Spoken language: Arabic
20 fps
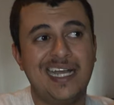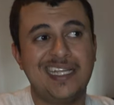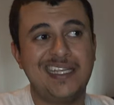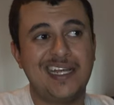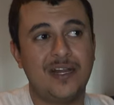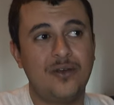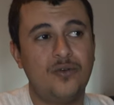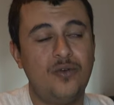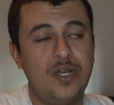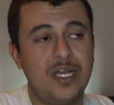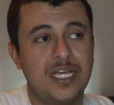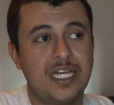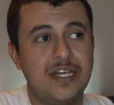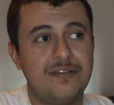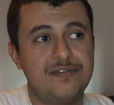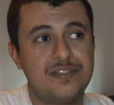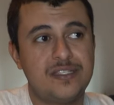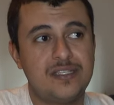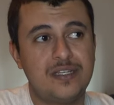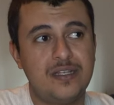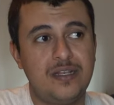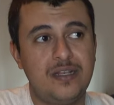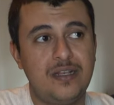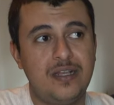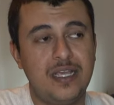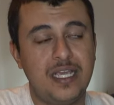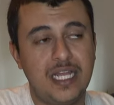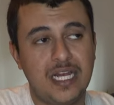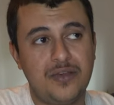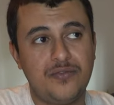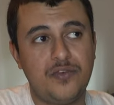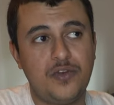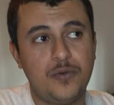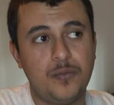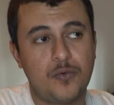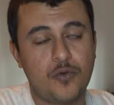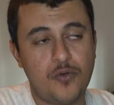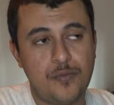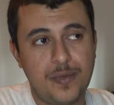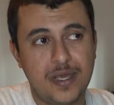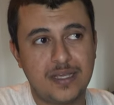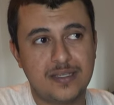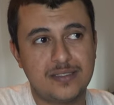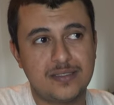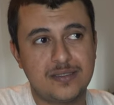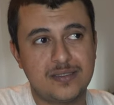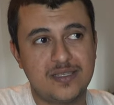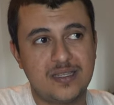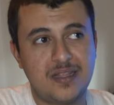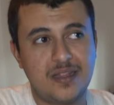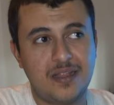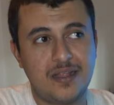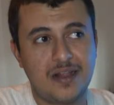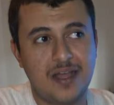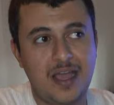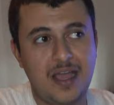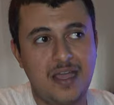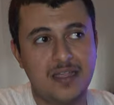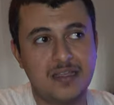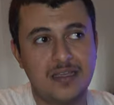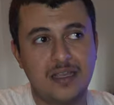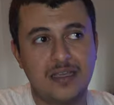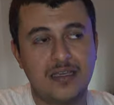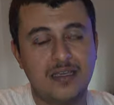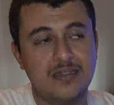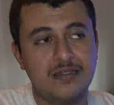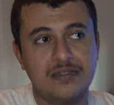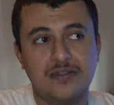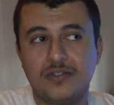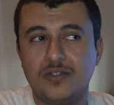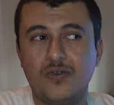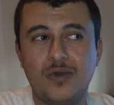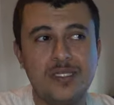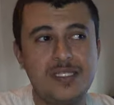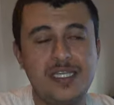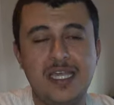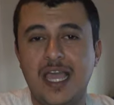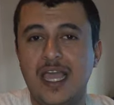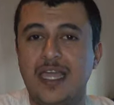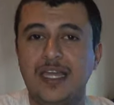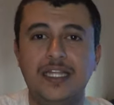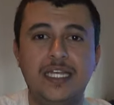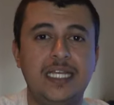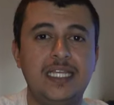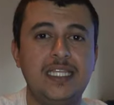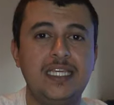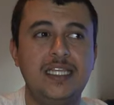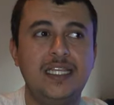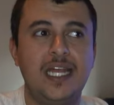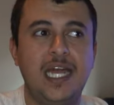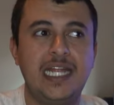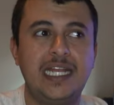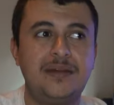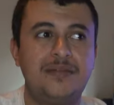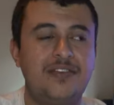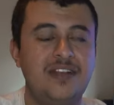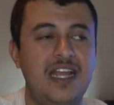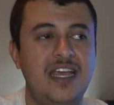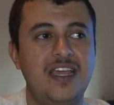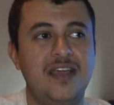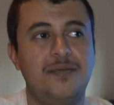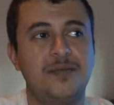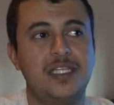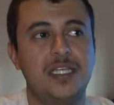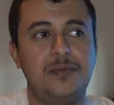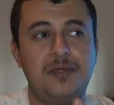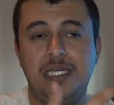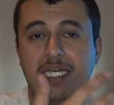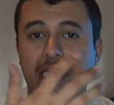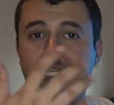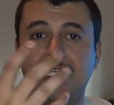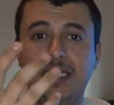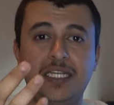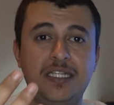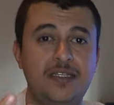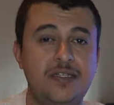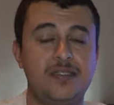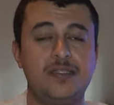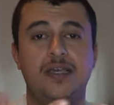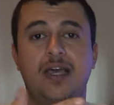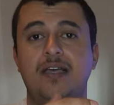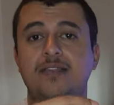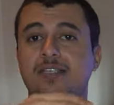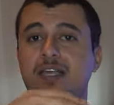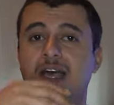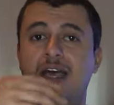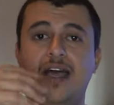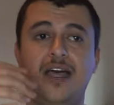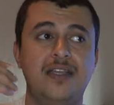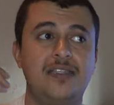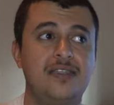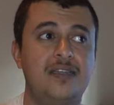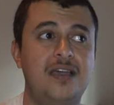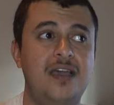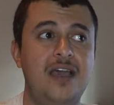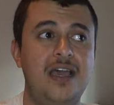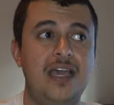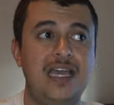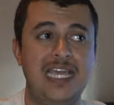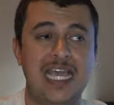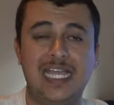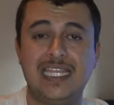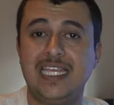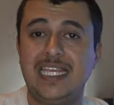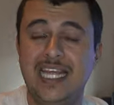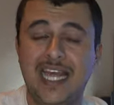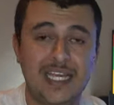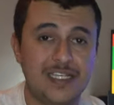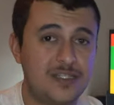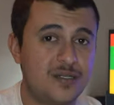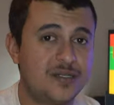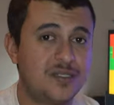اقدر اقول لك نفس ال 11 برو ماكس اللي راحت لكن تواسيها يعني يعطيني انا في الايام الطبيعيه يعطيني 9 ساعات يعطيني 10